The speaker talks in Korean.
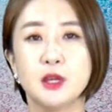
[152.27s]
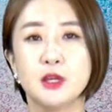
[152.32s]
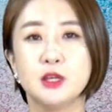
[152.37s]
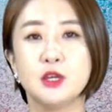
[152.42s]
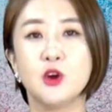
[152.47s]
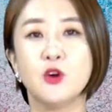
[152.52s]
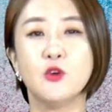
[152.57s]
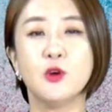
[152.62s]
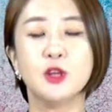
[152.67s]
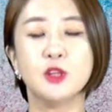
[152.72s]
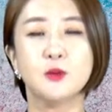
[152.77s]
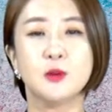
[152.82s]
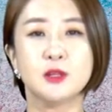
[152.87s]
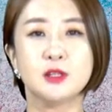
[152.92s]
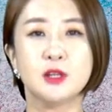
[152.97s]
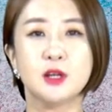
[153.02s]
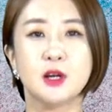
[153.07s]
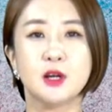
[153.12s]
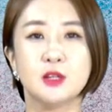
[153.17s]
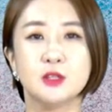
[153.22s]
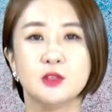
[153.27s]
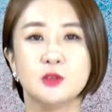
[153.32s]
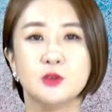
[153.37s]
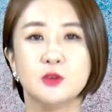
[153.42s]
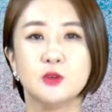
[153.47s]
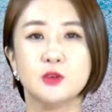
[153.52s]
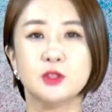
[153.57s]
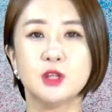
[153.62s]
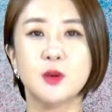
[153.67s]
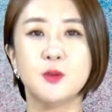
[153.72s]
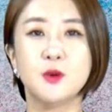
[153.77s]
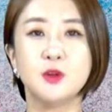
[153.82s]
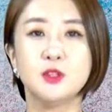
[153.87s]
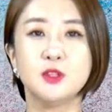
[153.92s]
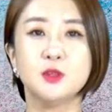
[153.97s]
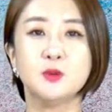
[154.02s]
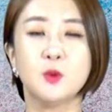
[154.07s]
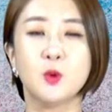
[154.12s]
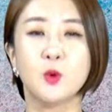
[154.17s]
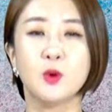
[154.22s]
이 경우에도 마찬가지로 3월
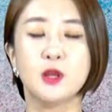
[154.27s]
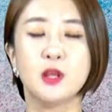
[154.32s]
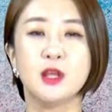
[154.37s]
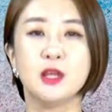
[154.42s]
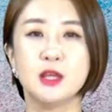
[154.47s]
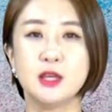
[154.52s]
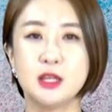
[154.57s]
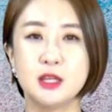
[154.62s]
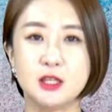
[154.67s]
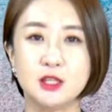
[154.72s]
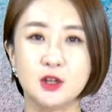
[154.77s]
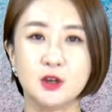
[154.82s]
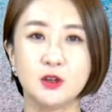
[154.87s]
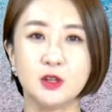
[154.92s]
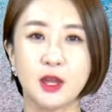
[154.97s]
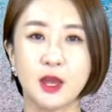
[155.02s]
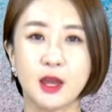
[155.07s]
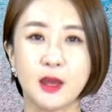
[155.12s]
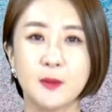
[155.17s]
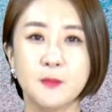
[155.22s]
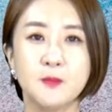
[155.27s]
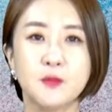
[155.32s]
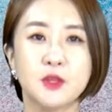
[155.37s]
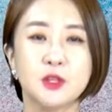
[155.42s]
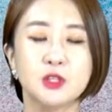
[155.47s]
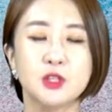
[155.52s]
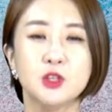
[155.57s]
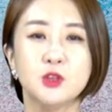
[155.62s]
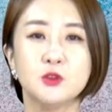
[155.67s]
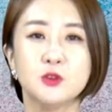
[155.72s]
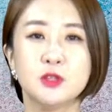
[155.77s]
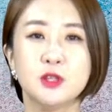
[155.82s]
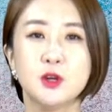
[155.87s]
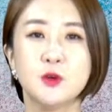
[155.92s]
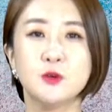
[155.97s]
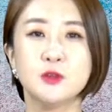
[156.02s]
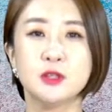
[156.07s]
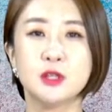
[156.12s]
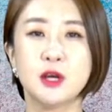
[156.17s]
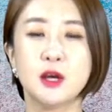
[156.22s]
15일 이전에 신규
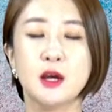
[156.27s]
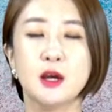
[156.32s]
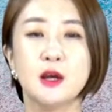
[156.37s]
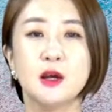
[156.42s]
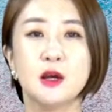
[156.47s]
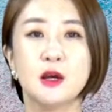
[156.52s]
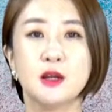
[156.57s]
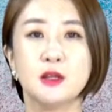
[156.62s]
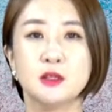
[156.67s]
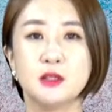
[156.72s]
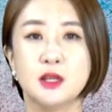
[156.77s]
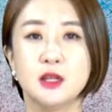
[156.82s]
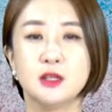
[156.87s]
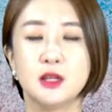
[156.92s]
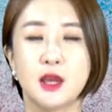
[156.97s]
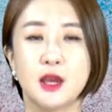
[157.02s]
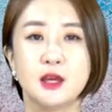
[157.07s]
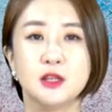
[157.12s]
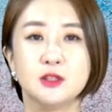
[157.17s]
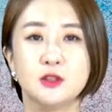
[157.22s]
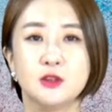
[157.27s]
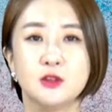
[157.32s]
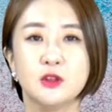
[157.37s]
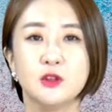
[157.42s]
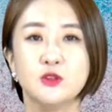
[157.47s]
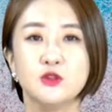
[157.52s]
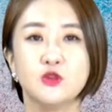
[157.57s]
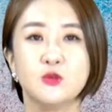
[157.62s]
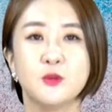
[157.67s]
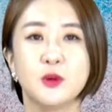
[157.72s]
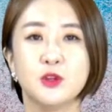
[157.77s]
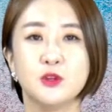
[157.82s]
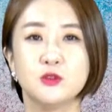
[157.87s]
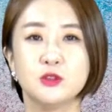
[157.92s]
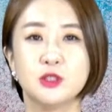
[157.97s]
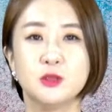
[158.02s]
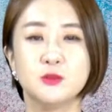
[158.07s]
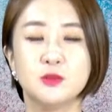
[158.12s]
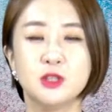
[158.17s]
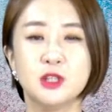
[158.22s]
채용자들에 대해서는
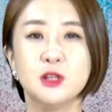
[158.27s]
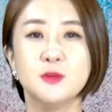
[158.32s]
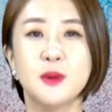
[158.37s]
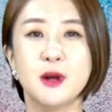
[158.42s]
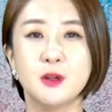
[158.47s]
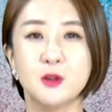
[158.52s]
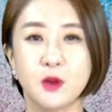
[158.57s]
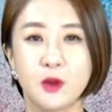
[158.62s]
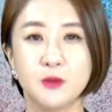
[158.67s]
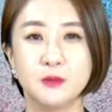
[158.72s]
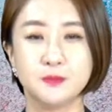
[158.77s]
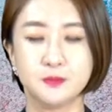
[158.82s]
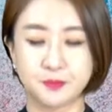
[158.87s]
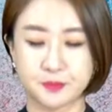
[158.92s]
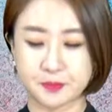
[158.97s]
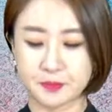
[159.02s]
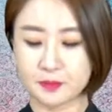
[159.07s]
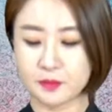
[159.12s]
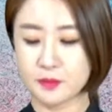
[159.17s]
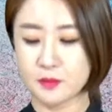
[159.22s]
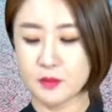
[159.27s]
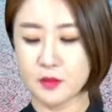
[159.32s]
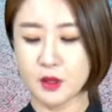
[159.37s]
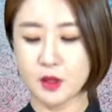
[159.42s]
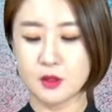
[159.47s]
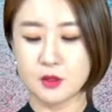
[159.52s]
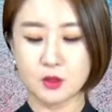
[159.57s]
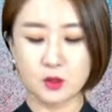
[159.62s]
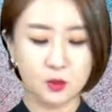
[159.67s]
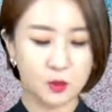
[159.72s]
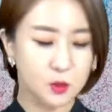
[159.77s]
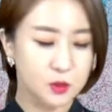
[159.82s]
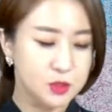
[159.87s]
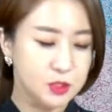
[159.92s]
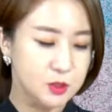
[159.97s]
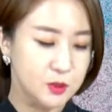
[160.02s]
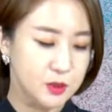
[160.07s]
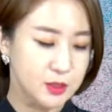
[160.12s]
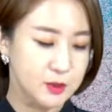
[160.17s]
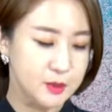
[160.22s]
667만 원 정도
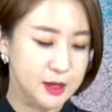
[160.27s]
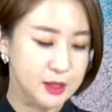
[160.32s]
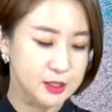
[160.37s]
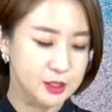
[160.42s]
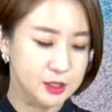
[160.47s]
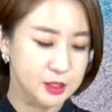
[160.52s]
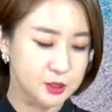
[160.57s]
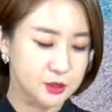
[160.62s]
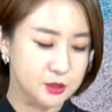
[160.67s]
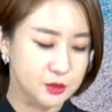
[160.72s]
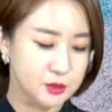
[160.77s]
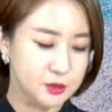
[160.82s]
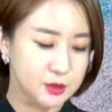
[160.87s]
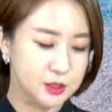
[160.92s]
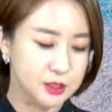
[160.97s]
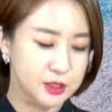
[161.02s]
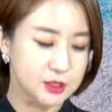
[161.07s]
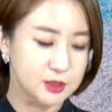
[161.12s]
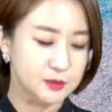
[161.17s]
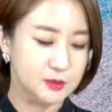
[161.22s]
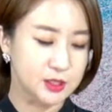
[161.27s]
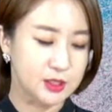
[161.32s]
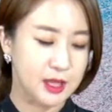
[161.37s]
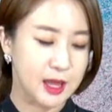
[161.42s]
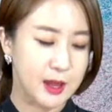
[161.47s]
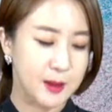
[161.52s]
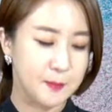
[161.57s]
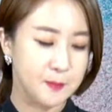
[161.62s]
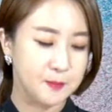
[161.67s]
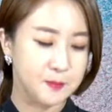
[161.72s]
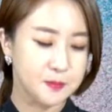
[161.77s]
지원을 받으실 수 있습니다.